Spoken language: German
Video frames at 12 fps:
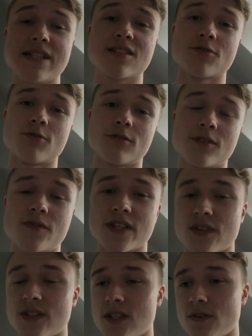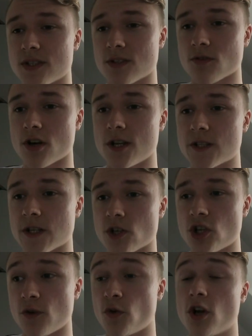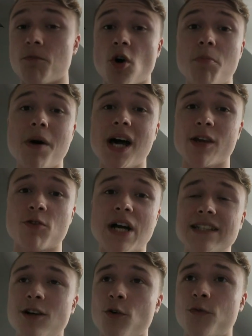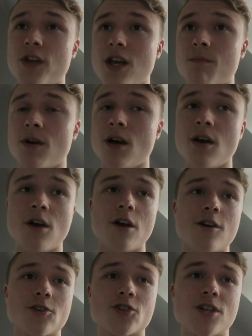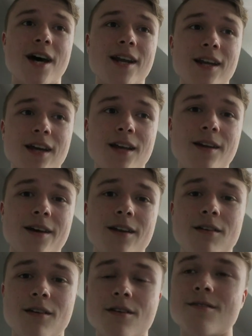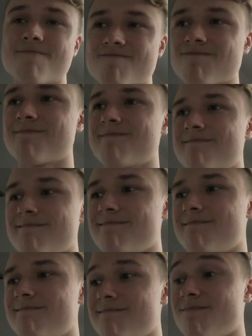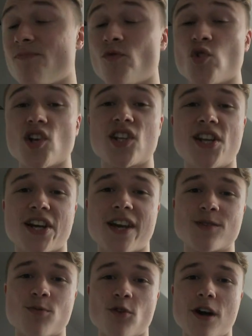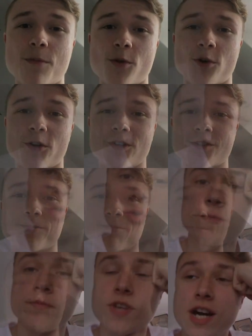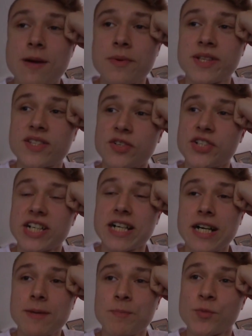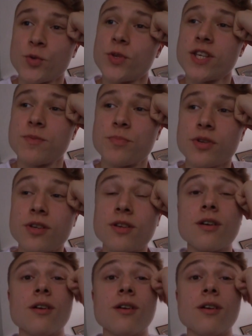Mathe und was weiß ich, was da noch alles ansteht. Vor allem noch Mario Kart aufnehmen, schneiden, rendern. Wird ein knackiges Programm noch heute. Nun, wir haben jetzt Sonntagabend und ich bin